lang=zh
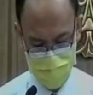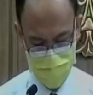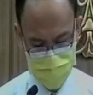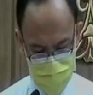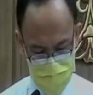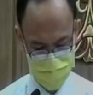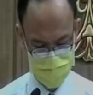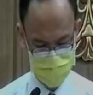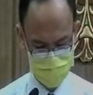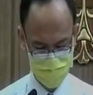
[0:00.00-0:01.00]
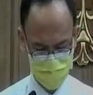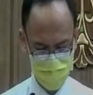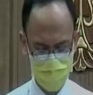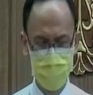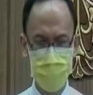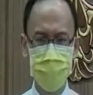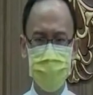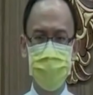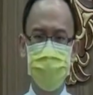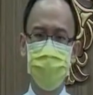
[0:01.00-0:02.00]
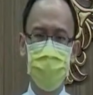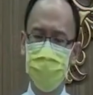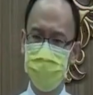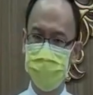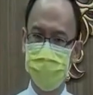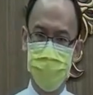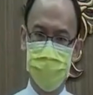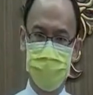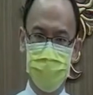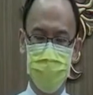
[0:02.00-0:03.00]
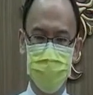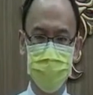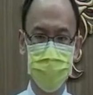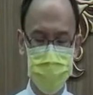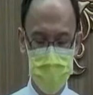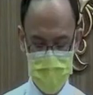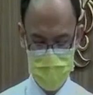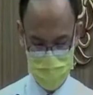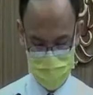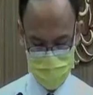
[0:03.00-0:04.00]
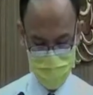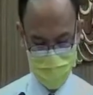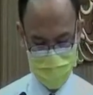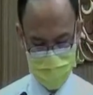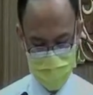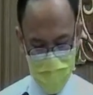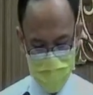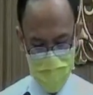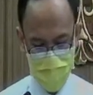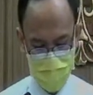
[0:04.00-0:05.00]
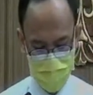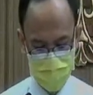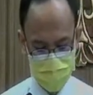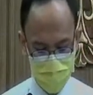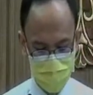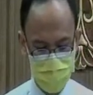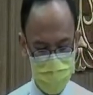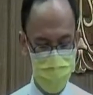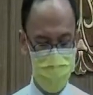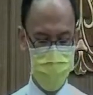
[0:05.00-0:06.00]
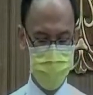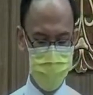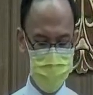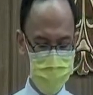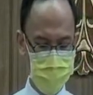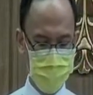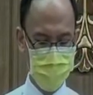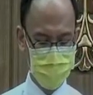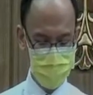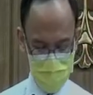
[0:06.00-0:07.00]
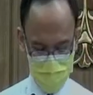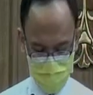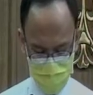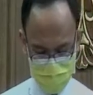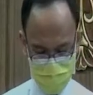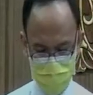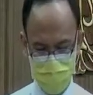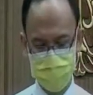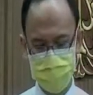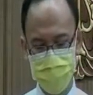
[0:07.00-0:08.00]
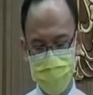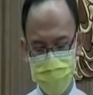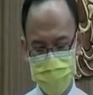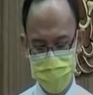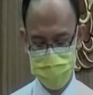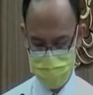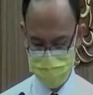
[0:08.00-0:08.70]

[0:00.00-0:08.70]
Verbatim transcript: 的面。直到了什么时候？直到了灾难临到的约拿，就像我们的第二章，就